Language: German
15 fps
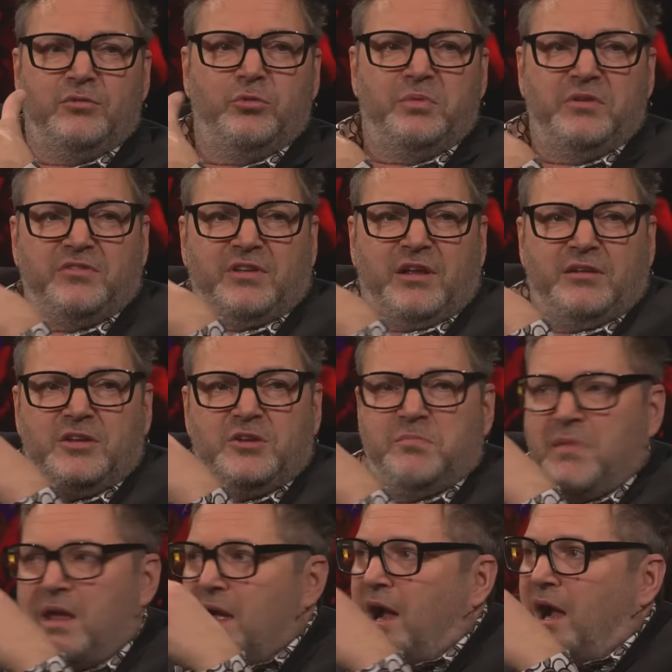du bist dann nicht
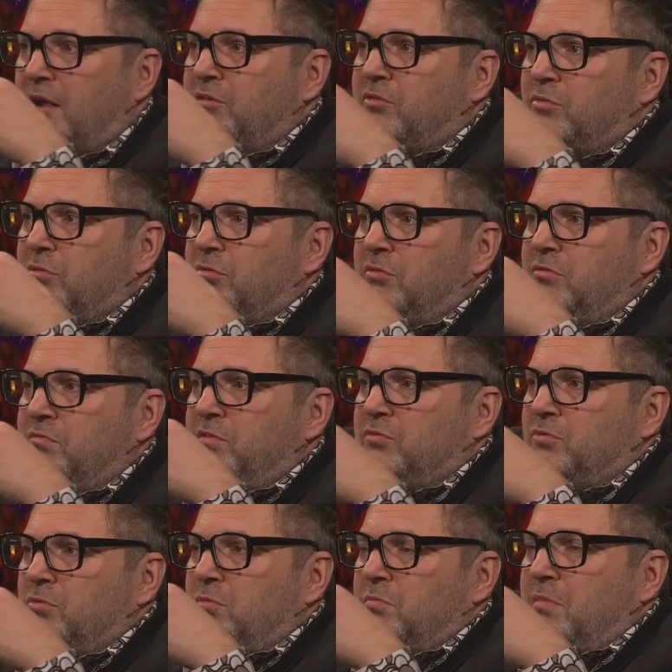mehr als so ein, wie
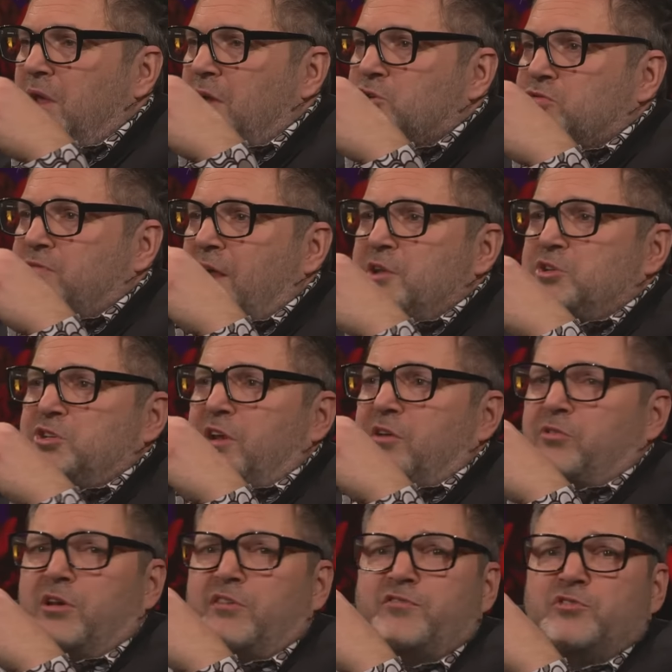so ein Meerschweinchen in so einer